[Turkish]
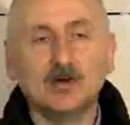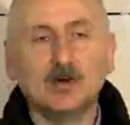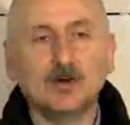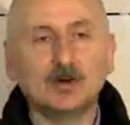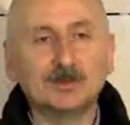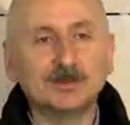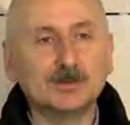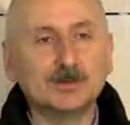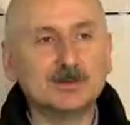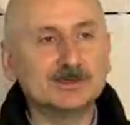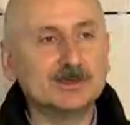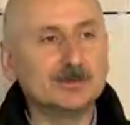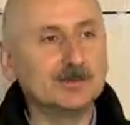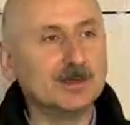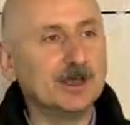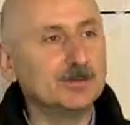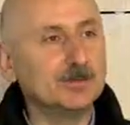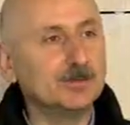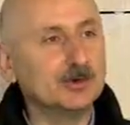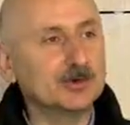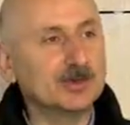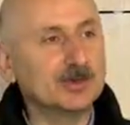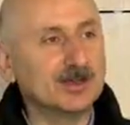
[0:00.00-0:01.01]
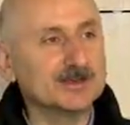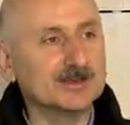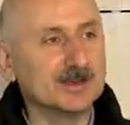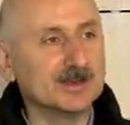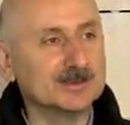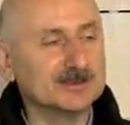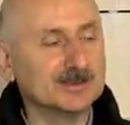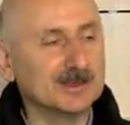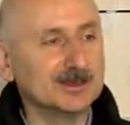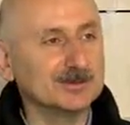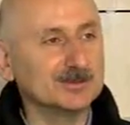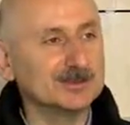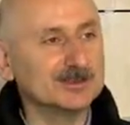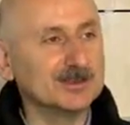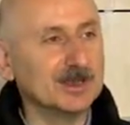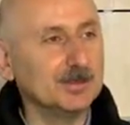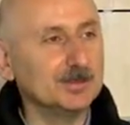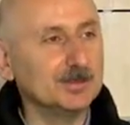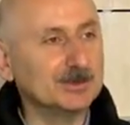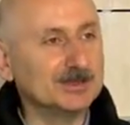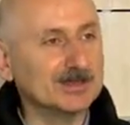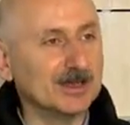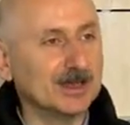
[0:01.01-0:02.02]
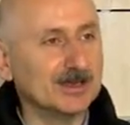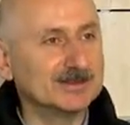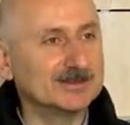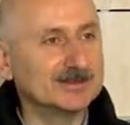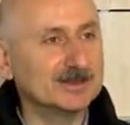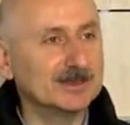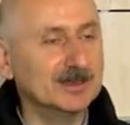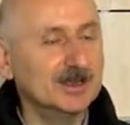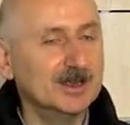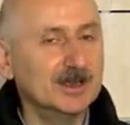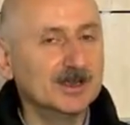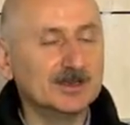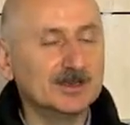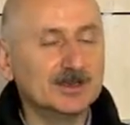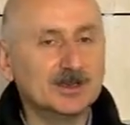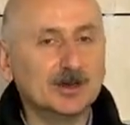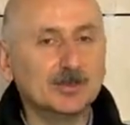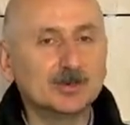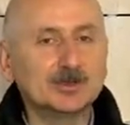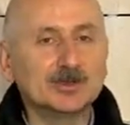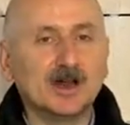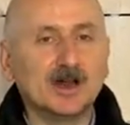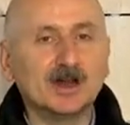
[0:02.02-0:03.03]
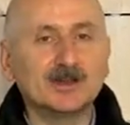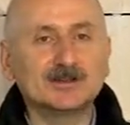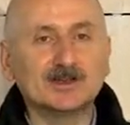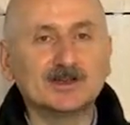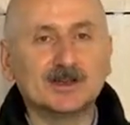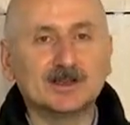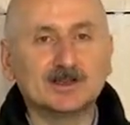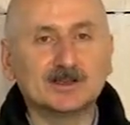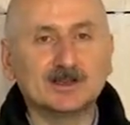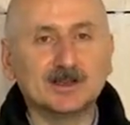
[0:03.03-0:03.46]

O da bizim en büyük kazançlarımızdan bir tanesi. Yine bu da artarak